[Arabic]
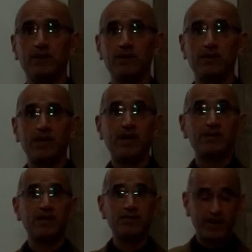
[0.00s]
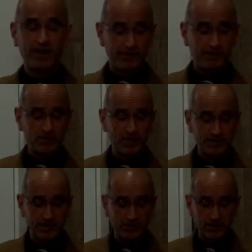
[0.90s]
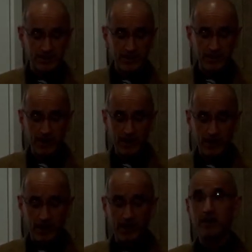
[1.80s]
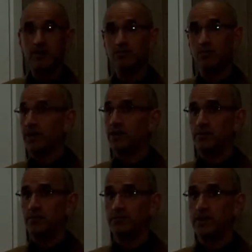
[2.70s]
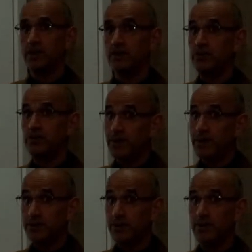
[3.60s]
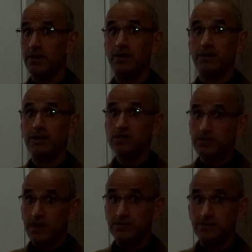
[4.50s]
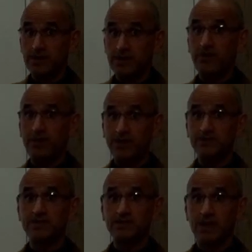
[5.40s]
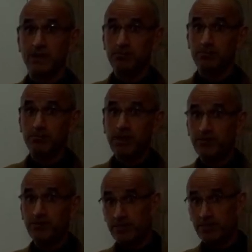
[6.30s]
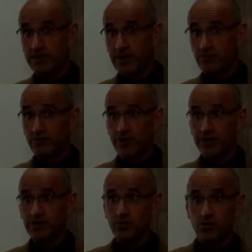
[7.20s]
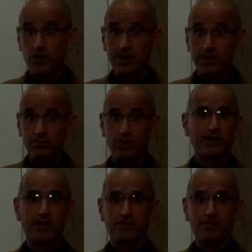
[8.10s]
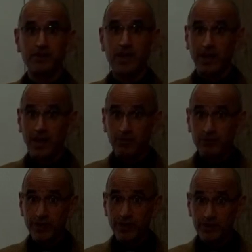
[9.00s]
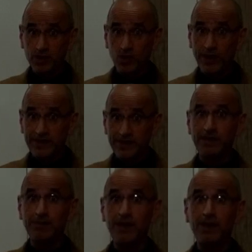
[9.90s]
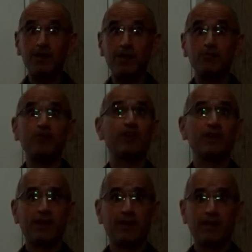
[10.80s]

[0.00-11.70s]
نتحدث عن المجاز المرسل المركب في البدء يجب أن تفهم عزيزي الطالب ما الفرق بين المفرد والمركب المفرد هو الكلمة المفردة